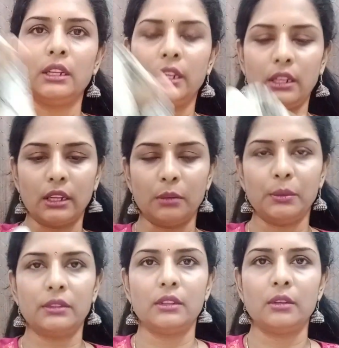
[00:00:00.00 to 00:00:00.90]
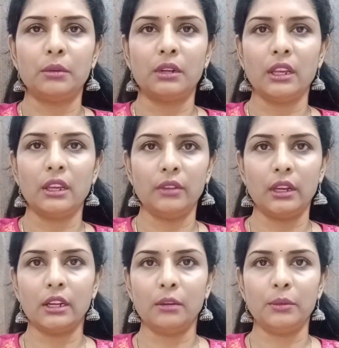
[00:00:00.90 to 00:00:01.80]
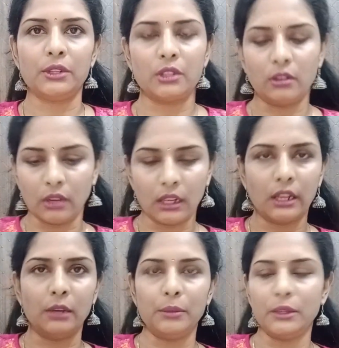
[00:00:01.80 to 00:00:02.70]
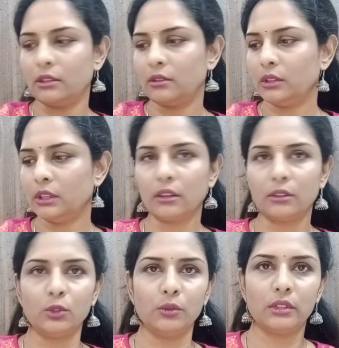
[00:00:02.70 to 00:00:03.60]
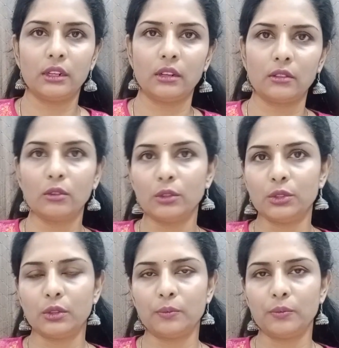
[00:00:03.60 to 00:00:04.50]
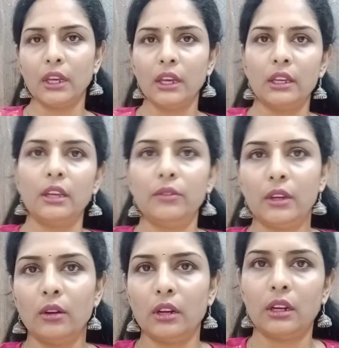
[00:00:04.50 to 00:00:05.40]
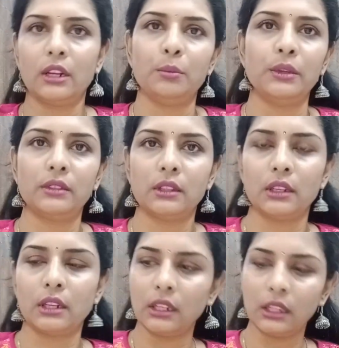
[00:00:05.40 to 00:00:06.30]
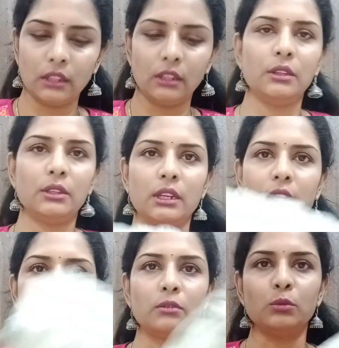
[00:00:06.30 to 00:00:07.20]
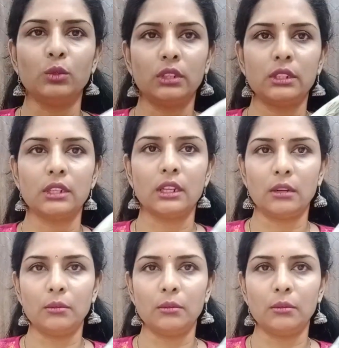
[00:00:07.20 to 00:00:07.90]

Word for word: నీట్గా అనిపిస్తుంది అనమాట హెవీగా అనిపించడం అలా అనిపించదు ఇందాక చూసిన డ్రెస్ కొంచెం హెవీగా ఉన్నట్లు అనిపిస్తుంది కానీ ఇది చాలా స్మూత్గా చాలా